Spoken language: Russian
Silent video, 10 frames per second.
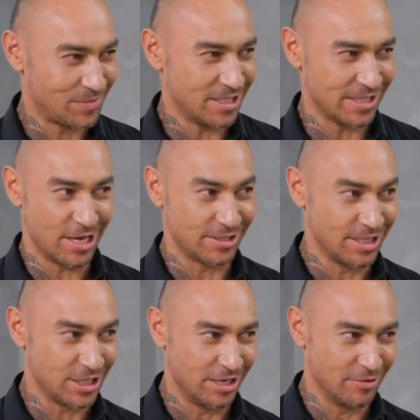Не знаю,
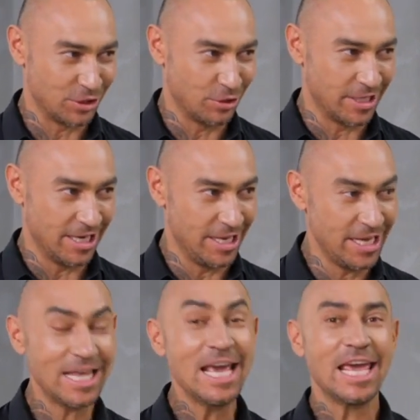слышали вы что-то или
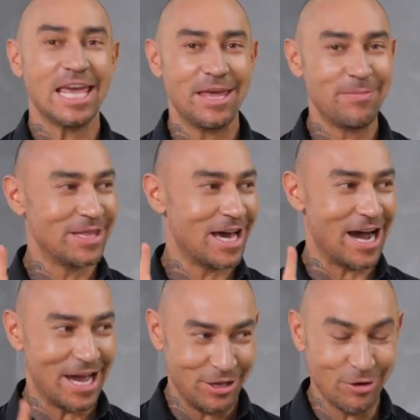нет. Именно
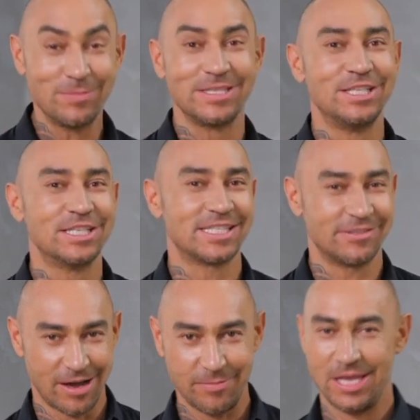о нем мы сейчас
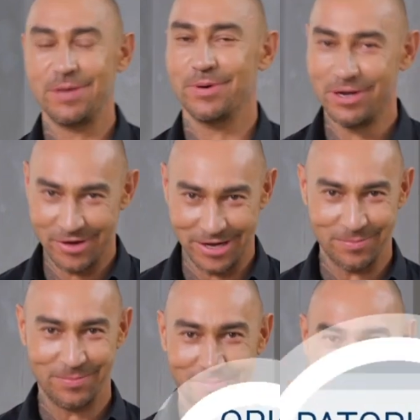с вами и поговорим.